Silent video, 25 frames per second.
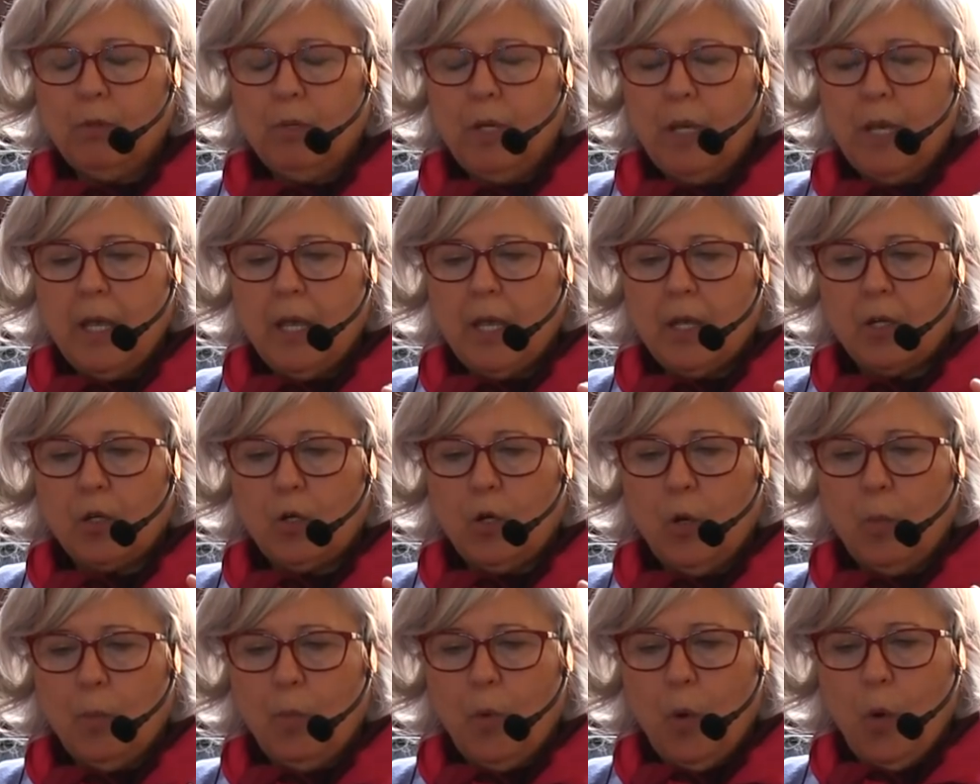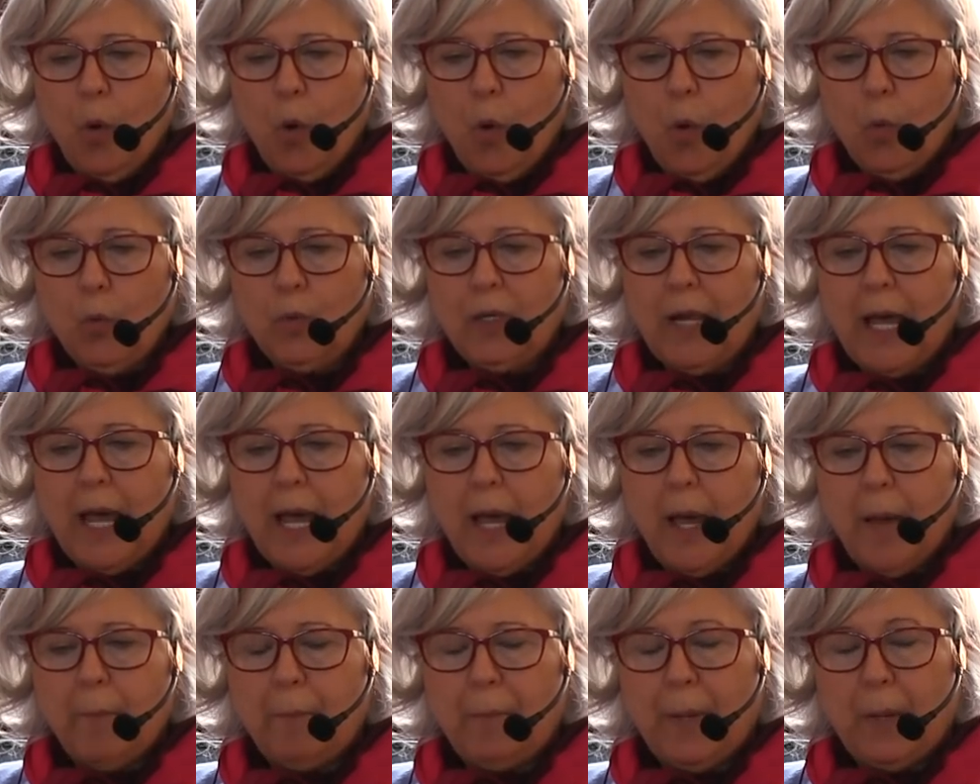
eh, como una